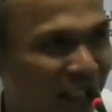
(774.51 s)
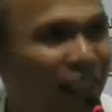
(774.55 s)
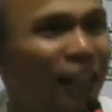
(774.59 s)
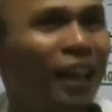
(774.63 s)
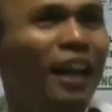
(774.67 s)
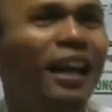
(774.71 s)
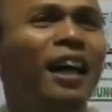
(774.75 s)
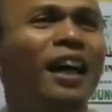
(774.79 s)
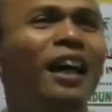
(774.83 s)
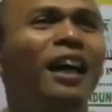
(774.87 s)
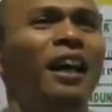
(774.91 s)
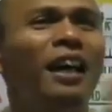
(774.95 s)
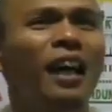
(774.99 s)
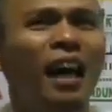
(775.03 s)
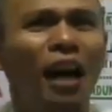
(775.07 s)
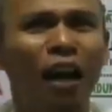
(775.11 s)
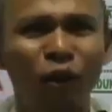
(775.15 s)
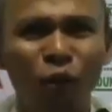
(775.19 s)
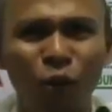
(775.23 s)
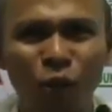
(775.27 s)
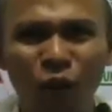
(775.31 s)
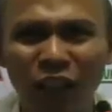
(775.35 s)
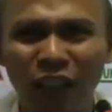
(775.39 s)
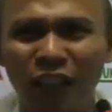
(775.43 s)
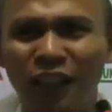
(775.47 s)
Lah,
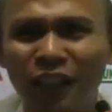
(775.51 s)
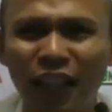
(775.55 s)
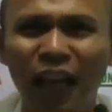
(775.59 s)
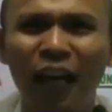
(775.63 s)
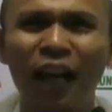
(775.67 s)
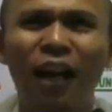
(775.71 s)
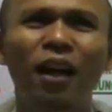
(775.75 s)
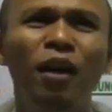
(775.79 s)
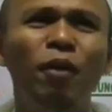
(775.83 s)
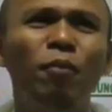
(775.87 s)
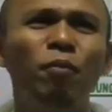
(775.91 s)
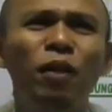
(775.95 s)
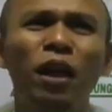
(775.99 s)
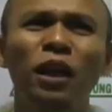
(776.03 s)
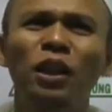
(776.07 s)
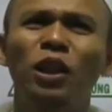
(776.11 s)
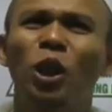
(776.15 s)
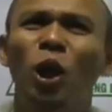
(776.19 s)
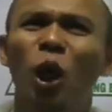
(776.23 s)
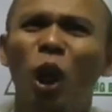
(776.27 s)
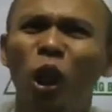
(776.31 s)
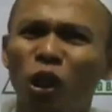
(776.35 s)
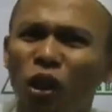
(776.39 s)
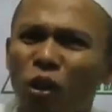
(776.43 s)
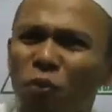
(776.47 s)
kanggu kita
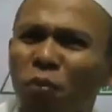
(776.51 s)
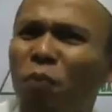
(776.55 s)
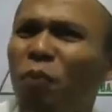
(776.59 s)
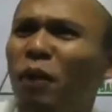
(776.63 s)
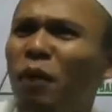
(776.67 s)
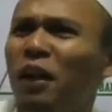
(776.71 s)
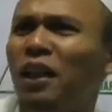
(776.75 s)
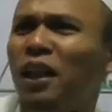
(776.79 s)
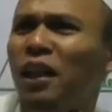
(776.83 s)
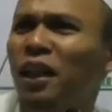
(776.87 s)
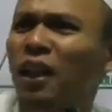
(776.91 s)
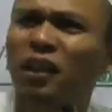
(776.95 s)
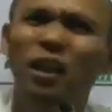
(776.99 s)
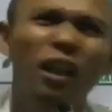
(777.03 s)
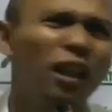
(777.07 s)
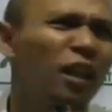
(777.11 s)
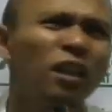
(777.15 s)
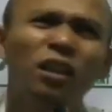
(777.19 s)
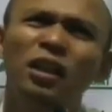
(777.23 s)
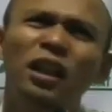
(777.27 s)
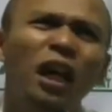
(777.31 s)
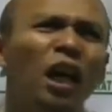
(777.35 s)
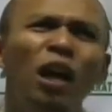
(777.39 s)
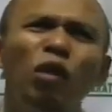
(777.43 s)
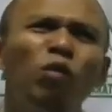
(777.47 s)
berarti Allah memandang kita
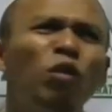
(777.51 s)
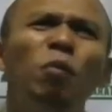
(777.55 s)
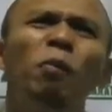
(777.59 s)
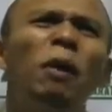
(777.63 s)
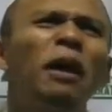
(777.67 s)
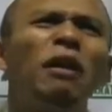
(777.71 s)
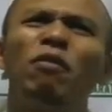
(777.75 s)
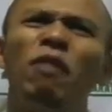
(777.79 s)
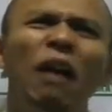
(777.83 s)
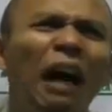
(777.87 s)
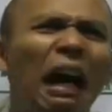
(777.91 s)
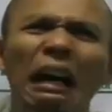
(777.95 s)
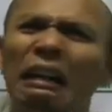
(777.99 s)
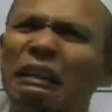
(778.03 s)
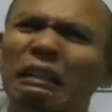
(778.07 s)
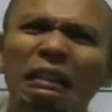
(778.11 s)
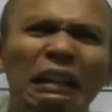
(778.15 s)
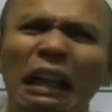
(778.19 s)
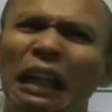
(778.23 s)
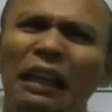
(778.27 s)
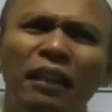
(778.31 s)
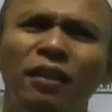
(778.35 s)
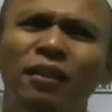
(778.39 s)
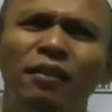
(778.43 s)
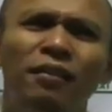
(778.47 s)
ndak
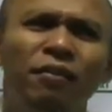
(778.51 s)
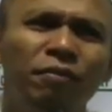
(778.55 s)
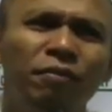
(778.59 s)
manfaatan.